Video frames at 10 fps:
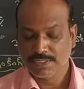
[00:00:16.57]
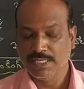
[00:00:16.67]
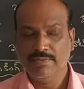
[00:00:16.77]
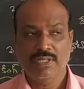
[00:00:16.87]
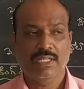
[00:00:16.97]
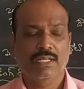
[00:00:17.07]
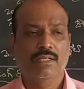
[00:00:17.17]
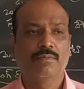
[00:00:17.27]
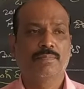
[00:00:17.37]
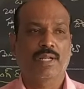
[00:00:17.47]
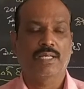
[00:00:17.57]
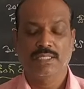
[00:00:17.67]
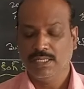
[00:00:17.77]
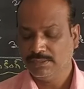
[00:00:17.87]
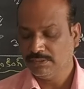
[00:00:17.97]
సేవల రంగం
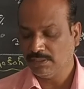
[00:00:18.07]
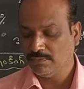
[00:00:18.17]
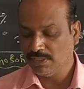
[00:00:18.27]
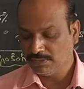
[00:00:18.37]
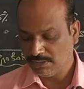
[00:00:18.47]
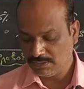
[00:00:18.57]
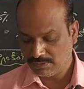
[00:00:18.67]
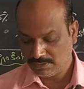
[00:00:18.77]
ప్రాధాన్యత తర్వాత